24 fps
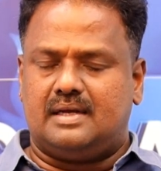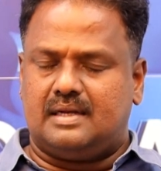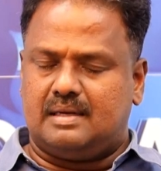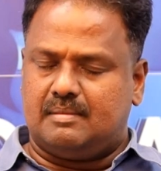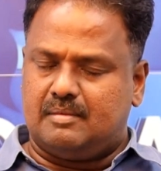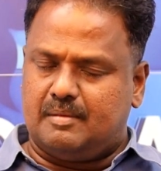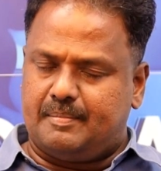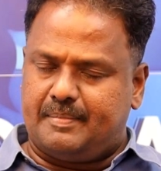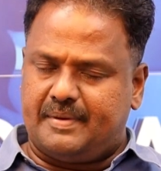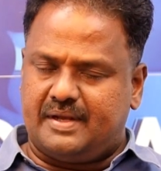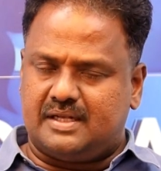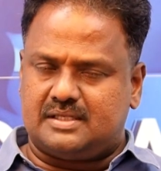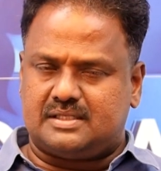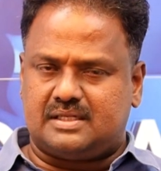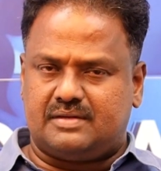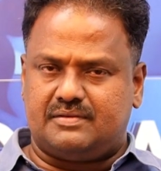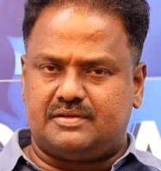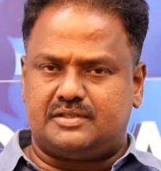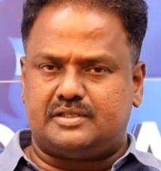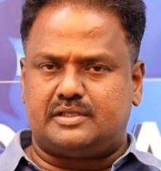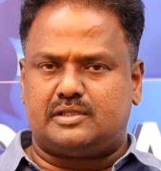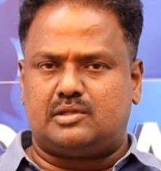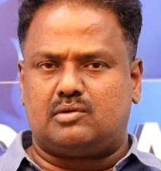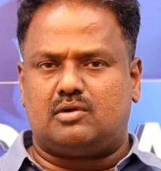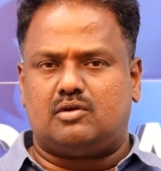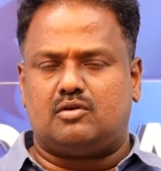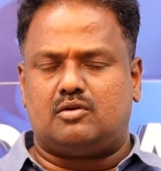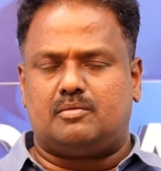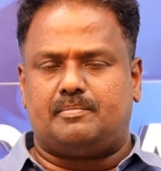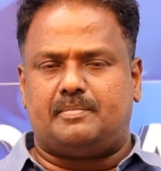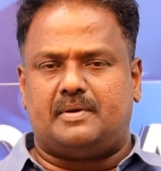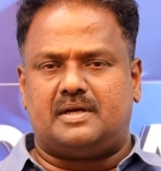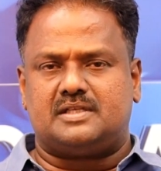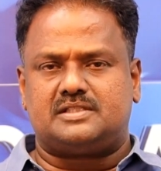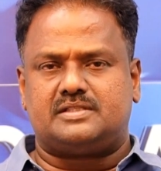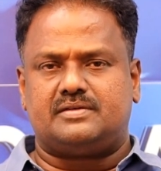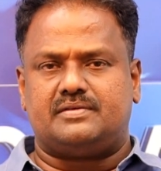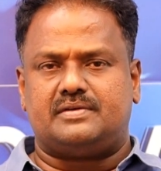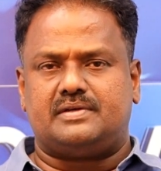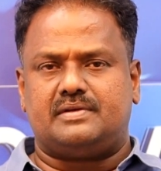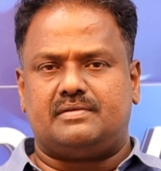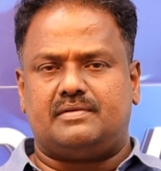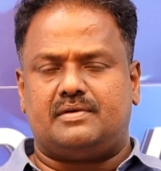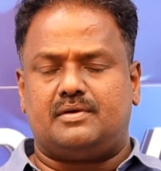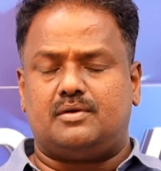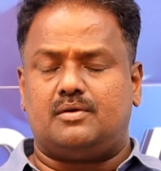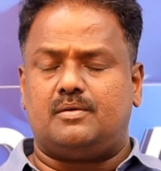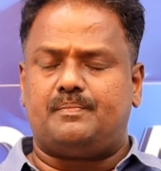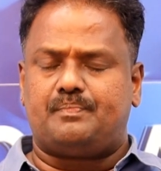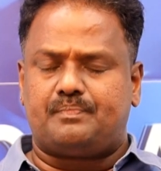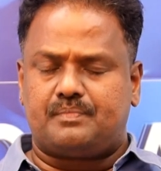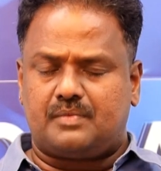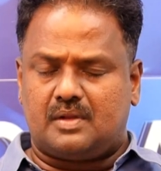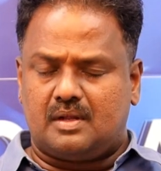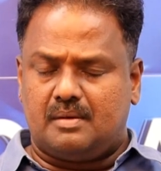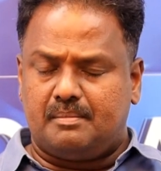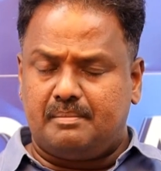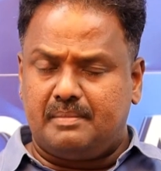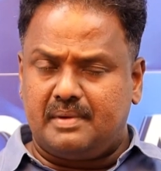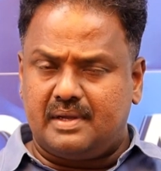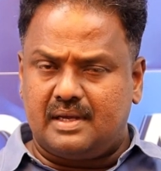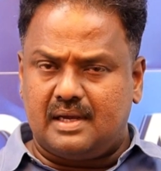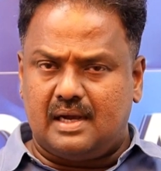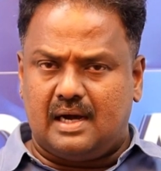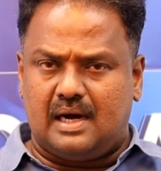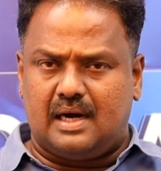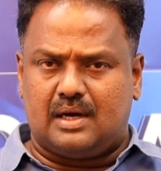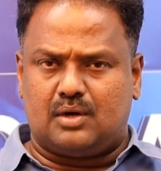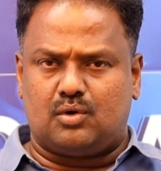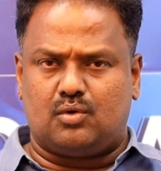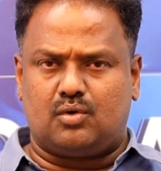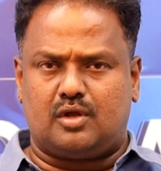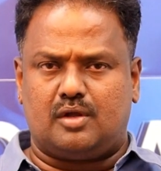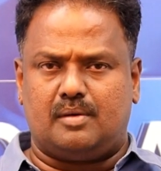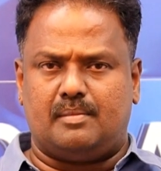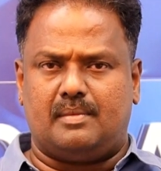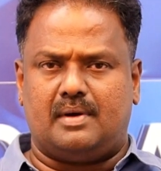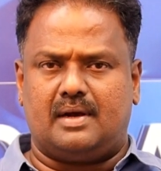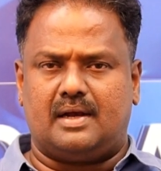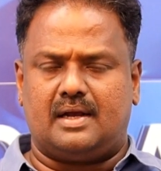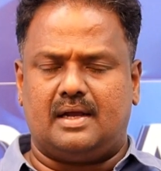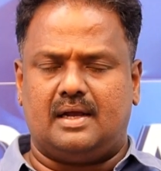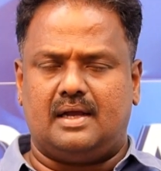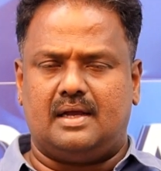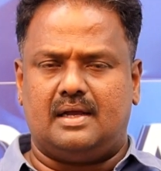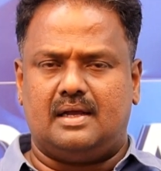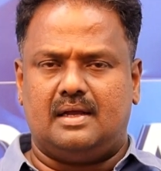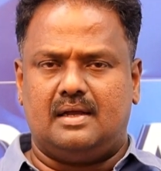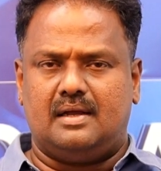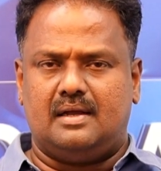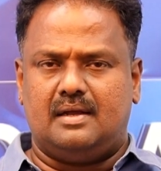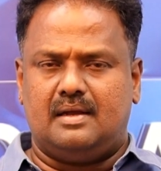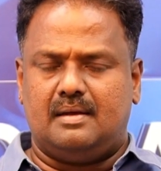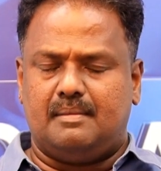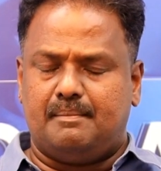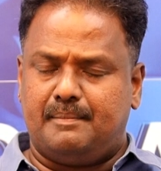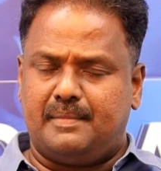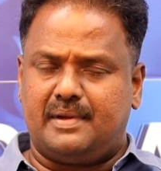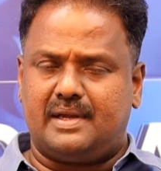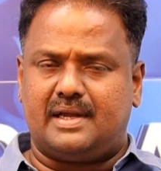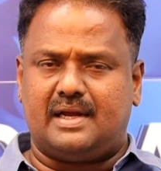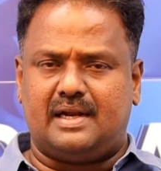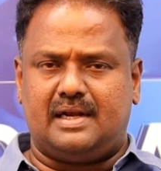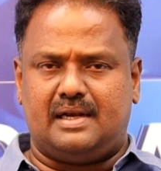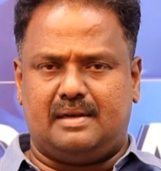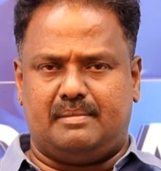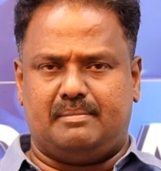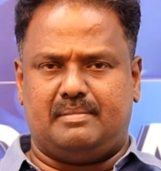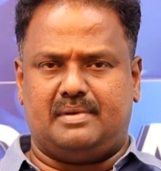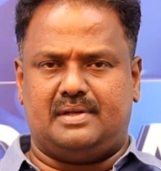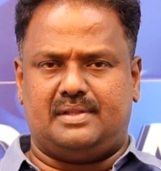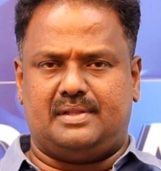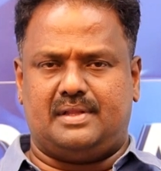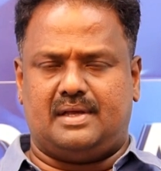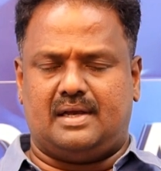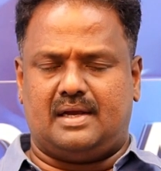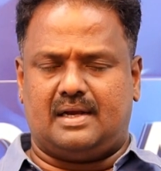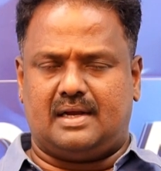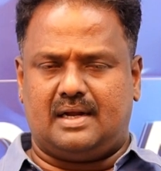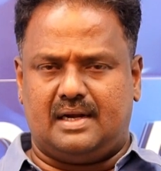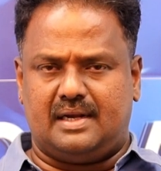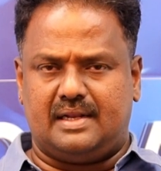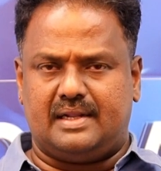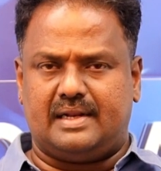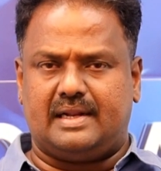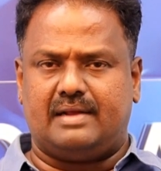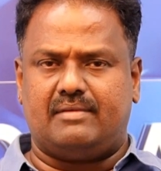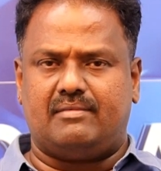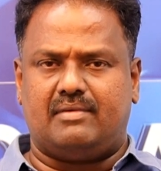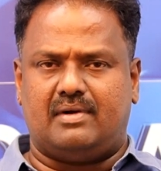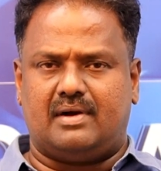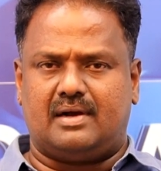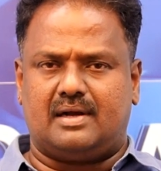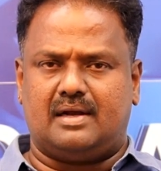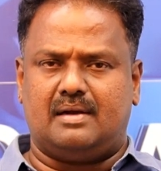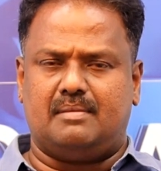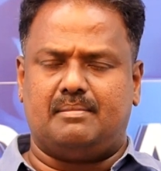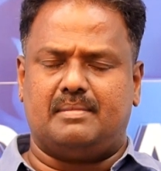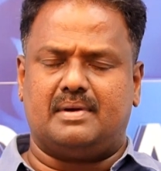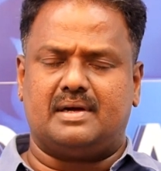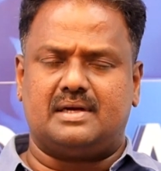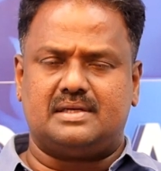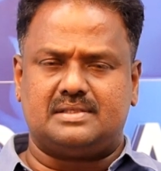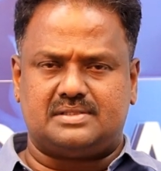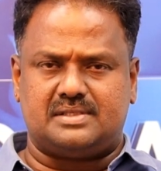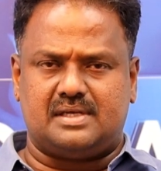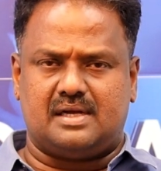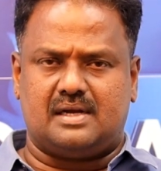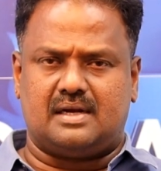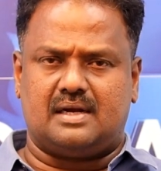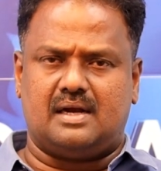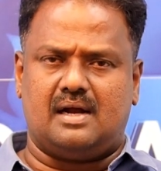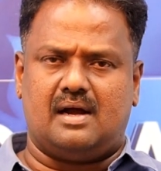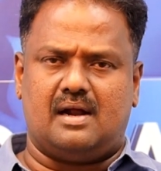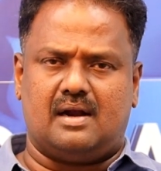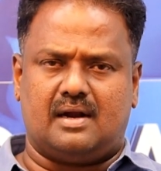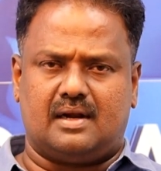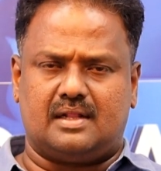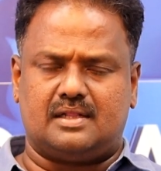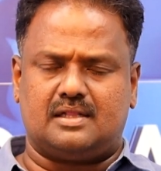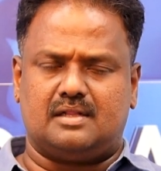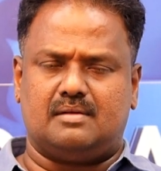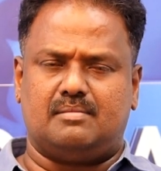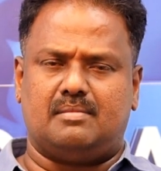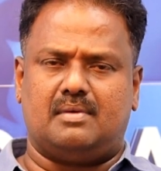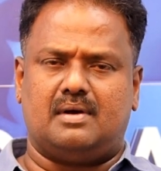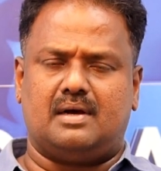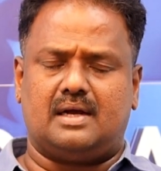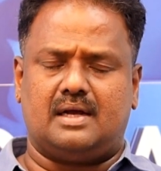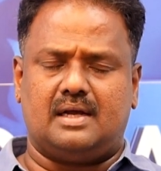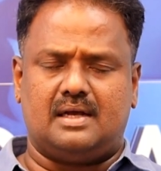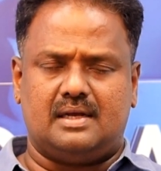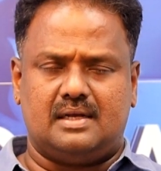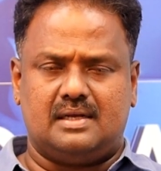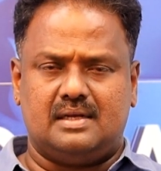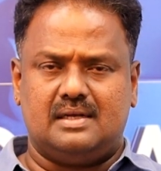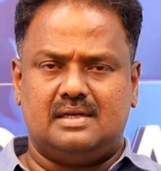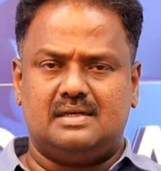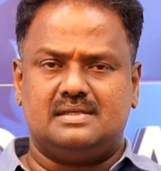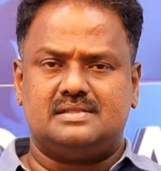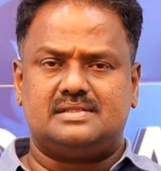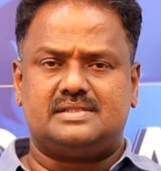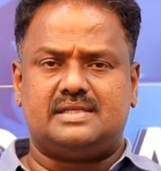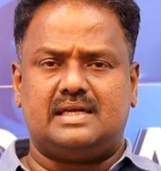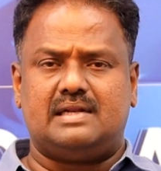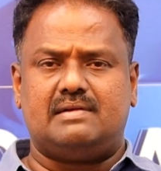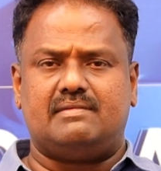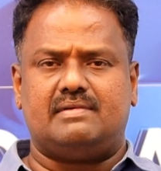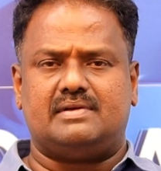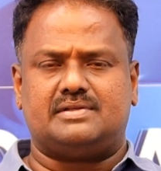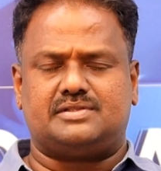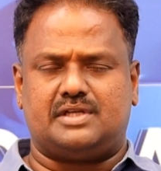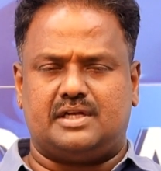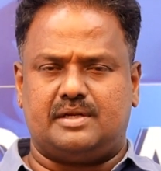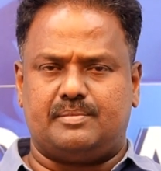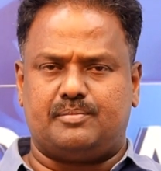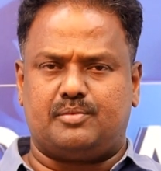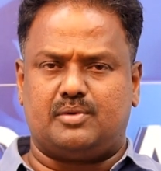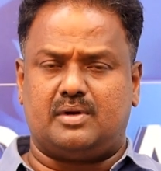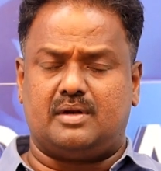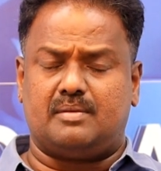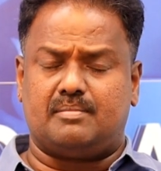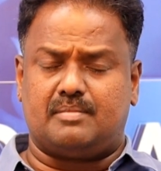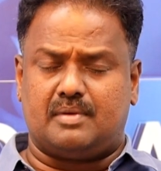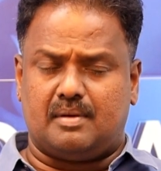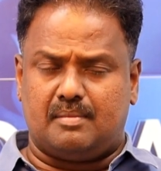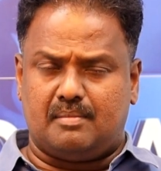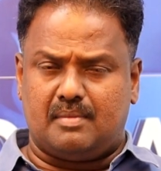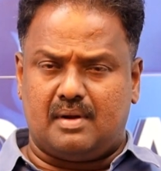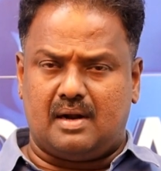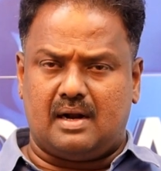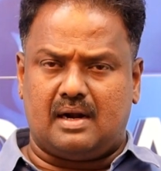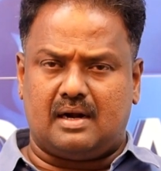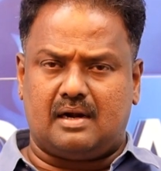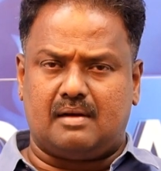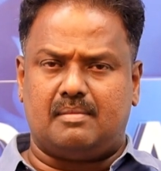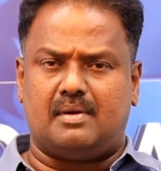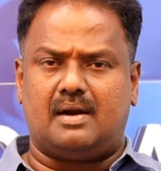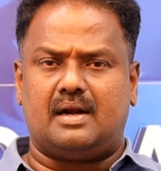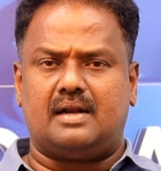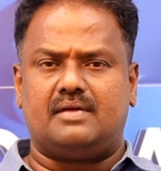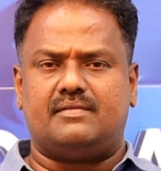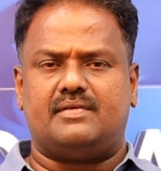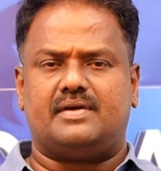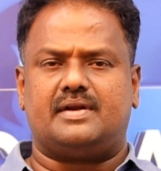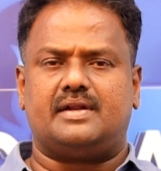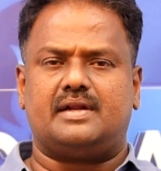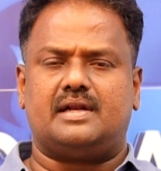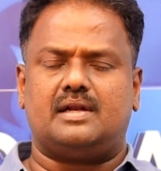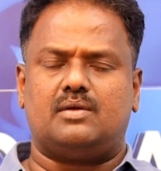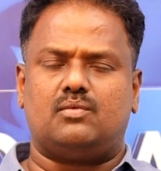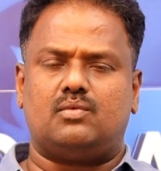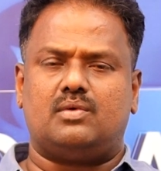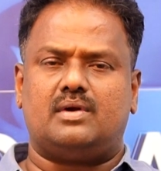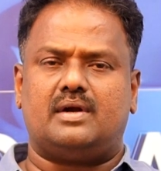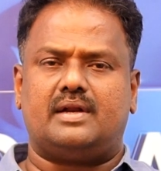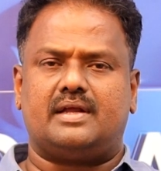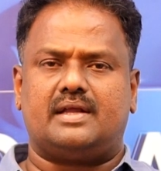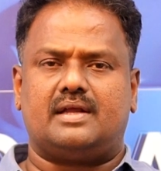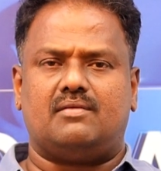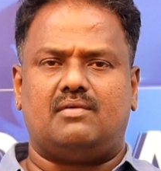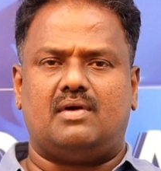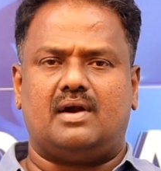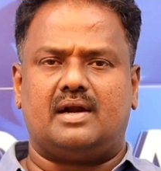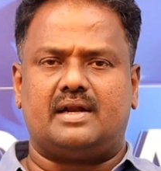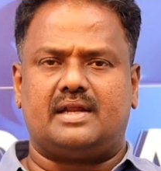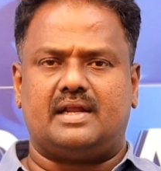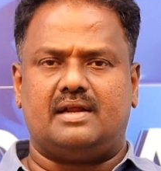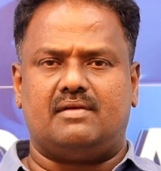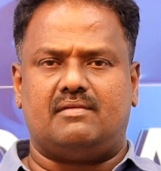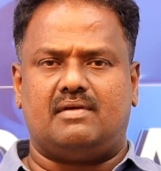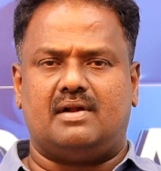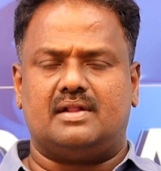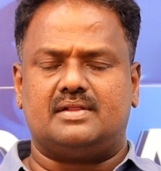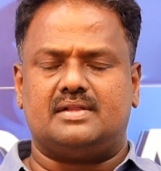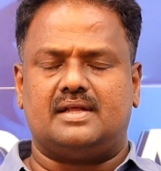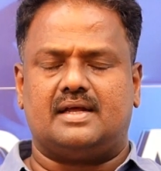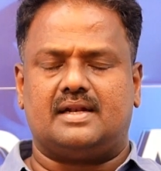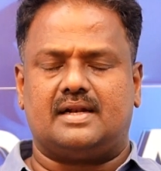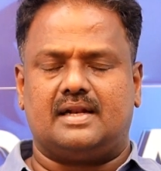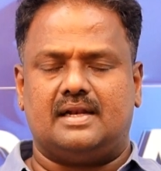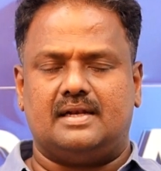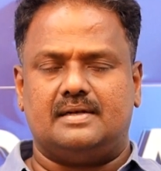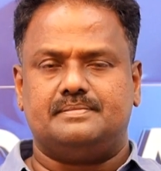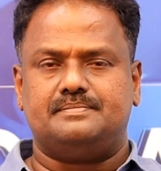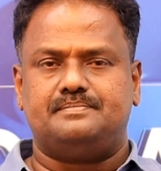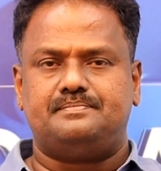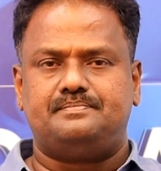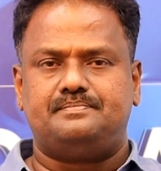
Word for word: நம்ம பேசுகிற விஷயத்தில் கூட ஒரு பாசிட்டிவிட்டி வேணும் மிக ஆரோக்கியமாக மிக நிம்மதியாக நிறைவாக மகிழ்ச்சியாக ஆனந்தமாக செல்வ செழிப்புடன் பிரம்மாண்டமான வெற்றிகளை உள்ளடக்கிய வாழ்க்கையை வாழ்ந்தார்கள்